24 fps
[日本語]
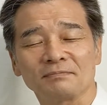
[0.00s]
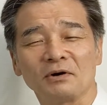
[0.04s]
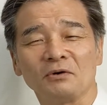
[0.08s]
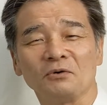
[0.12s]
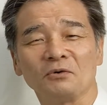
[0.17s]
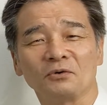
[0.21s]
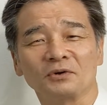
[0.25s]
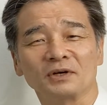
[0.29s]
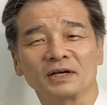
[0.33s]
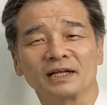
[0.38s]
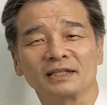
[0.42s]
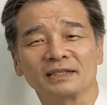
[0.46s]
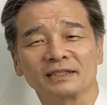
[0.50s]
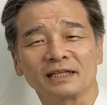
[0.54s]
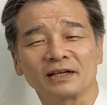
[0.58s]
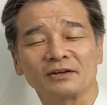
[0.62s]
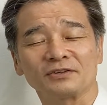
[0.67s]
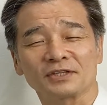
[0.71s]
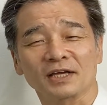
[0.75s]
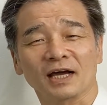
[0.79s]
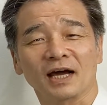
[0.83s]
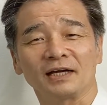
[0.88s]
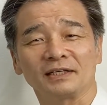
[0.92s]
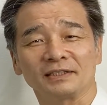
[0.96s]
ま行って
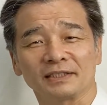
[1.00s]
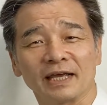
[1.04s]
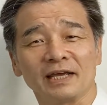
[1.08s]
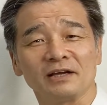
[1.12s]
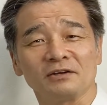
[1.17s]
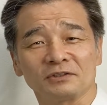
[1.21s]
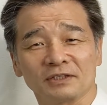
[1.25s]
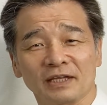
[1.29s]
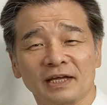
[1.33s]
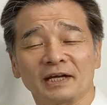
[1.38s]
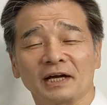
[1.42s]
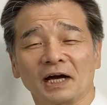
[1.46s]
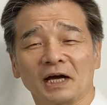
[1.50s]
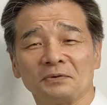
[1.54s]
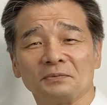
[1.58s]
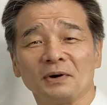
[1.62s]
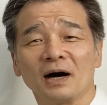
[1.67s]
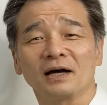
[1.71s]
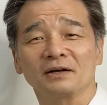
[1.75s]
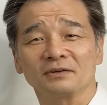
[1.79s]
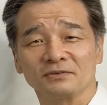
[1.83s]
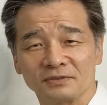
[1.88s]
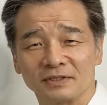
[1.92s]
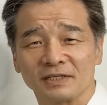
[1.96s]
る世界体育大会
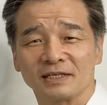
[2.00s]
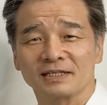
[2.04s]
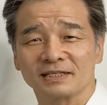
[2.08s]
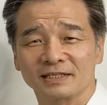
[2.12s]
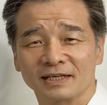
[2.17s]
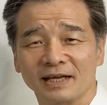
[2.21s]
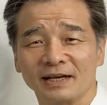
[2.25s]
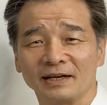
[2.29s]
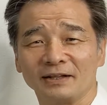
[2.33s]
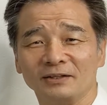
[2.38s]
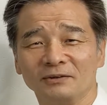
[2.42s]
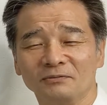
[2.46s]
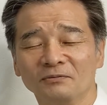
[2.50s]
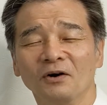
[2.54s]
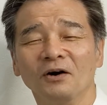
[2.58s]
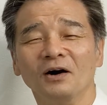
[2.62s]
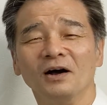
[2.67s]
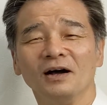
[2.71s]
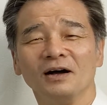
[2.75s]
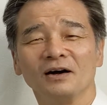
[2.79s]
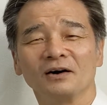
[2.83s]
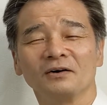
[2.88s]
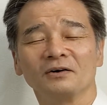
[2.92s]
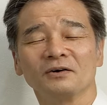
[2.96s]
はあるんですけれども
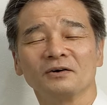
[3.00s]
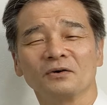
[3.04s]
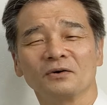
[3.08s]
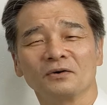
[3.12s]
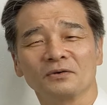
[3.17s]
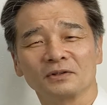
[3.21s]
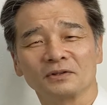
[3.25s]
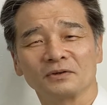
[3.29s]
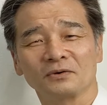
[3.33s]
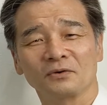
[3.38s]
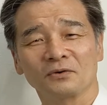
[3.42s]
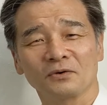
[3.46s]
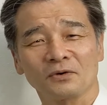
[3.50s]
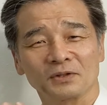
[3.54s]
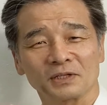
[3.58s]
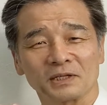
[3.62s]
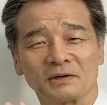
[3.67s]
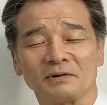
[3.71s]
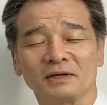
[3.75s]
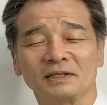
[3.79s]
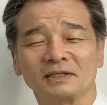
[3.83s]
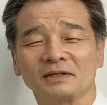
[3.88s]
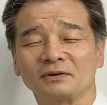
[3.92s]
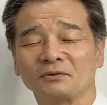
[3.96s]
このこのコロナは、